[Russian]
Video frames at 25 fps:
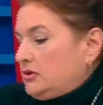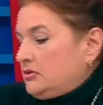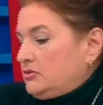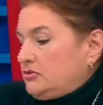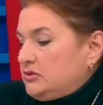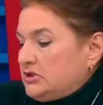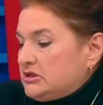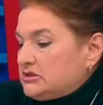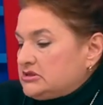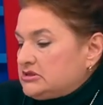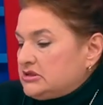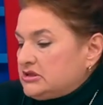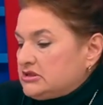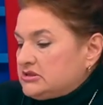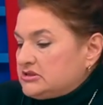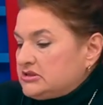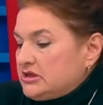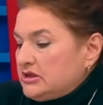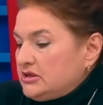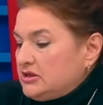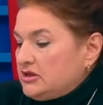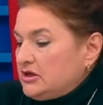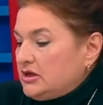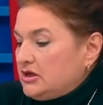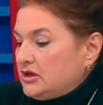У нас
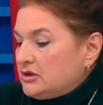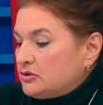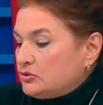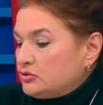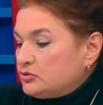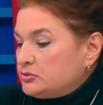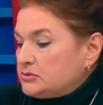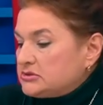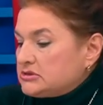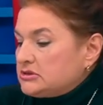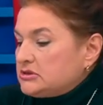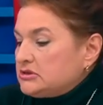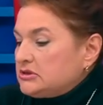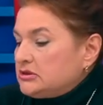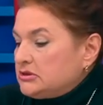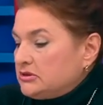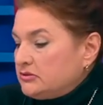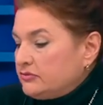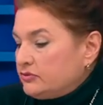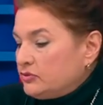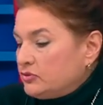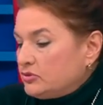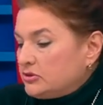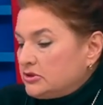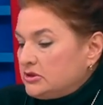рассадник коррупции
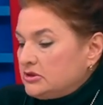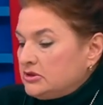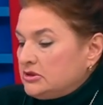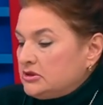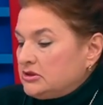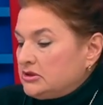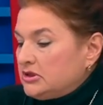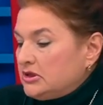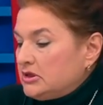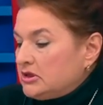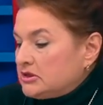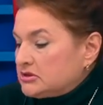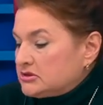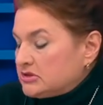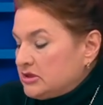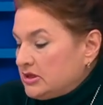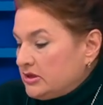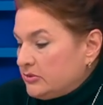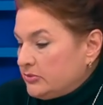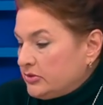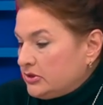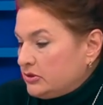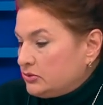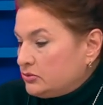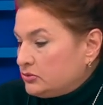в городе – это
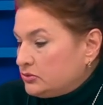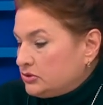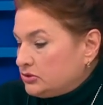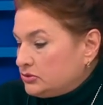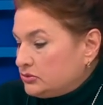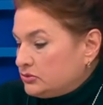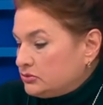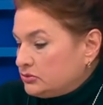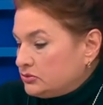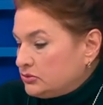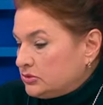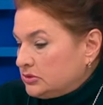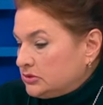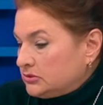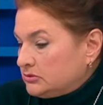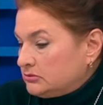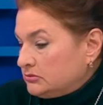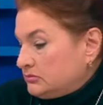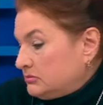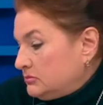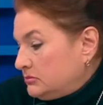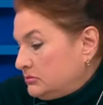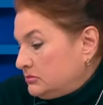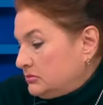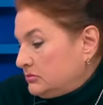городская прокуратура.
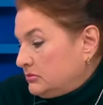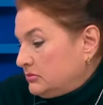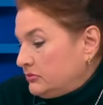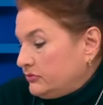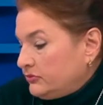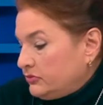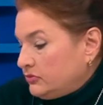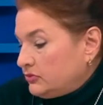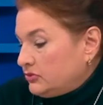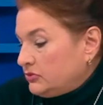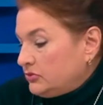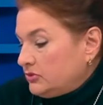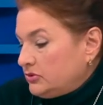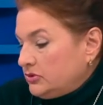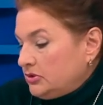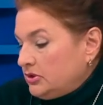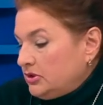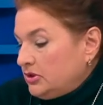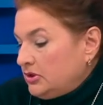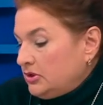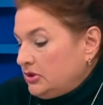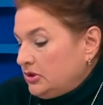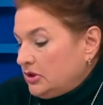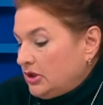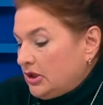Вот.
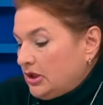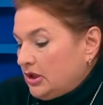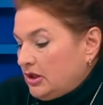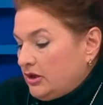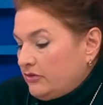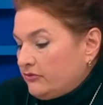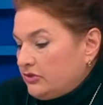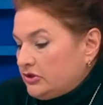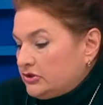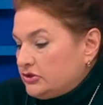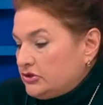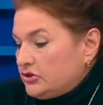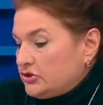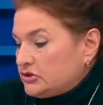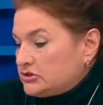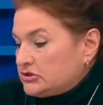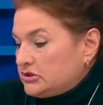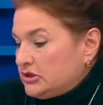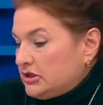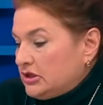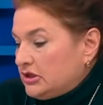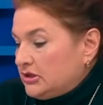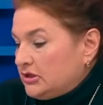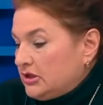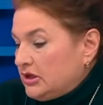И
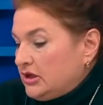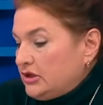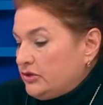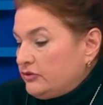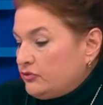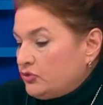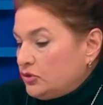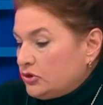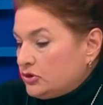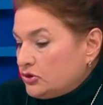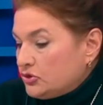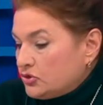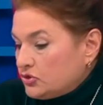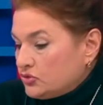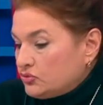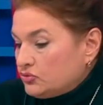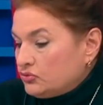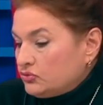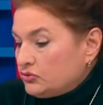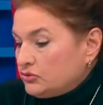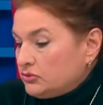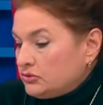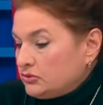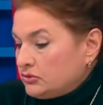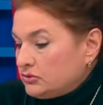фактически она его
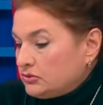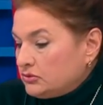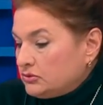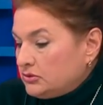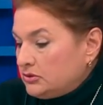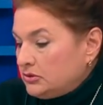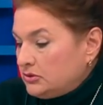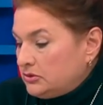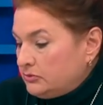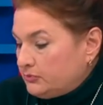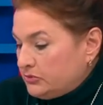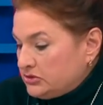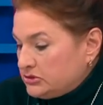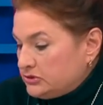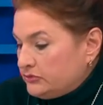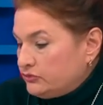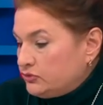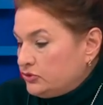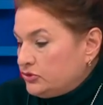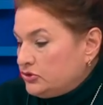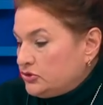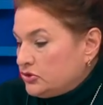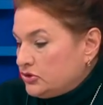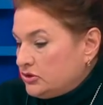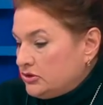крышует и по
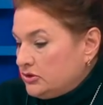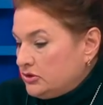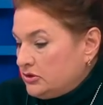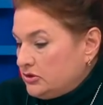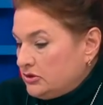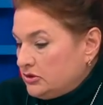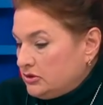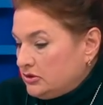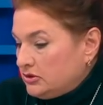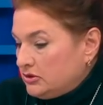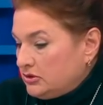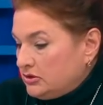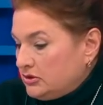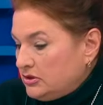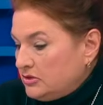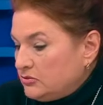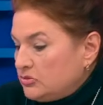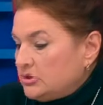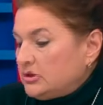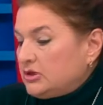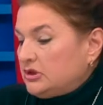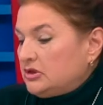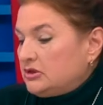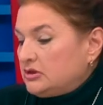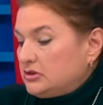сегодняшний день.
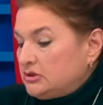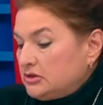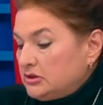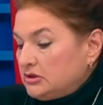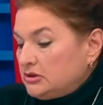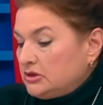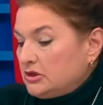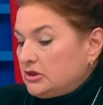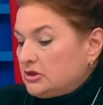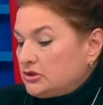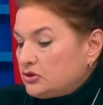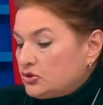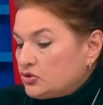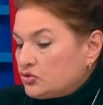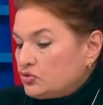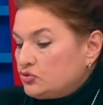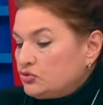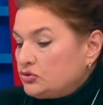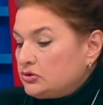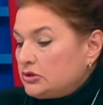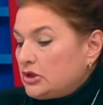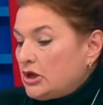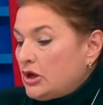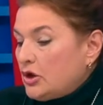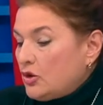Именно Киктенко
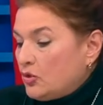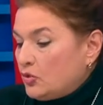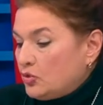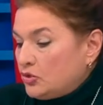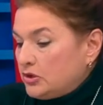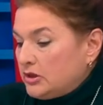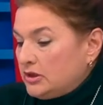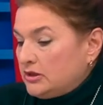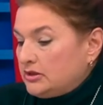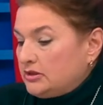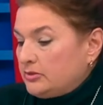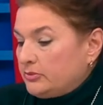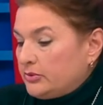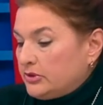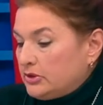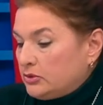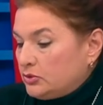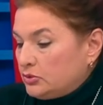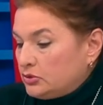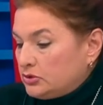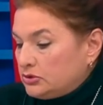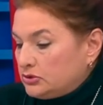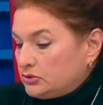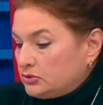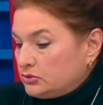крышует органы
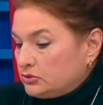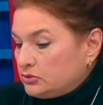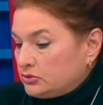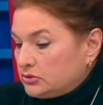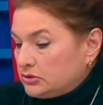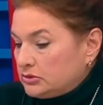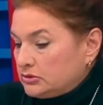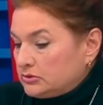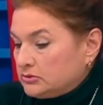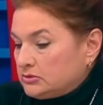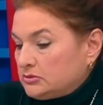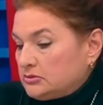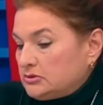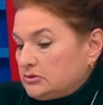прокуратуры.